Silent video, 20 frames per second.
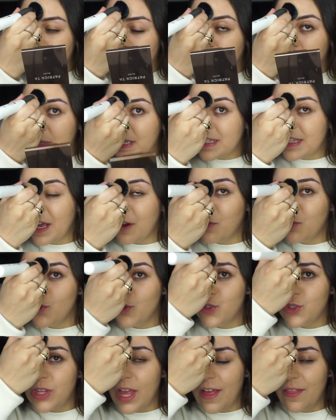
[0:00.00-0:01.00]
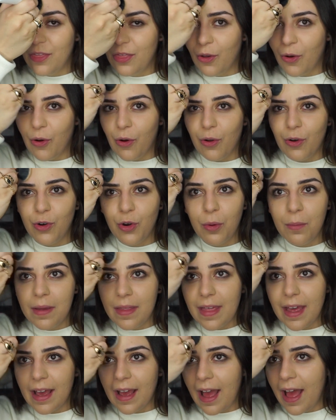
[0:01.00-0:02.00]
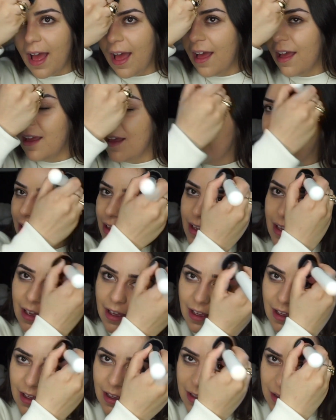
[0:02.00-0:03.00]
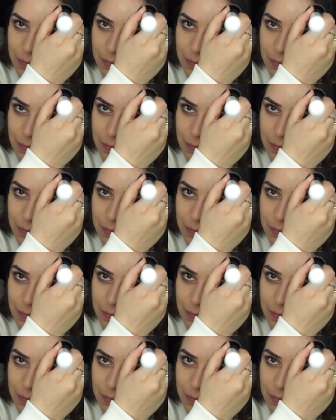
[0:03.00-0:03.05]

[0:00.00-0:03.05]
Me está gustando. No me deja eh,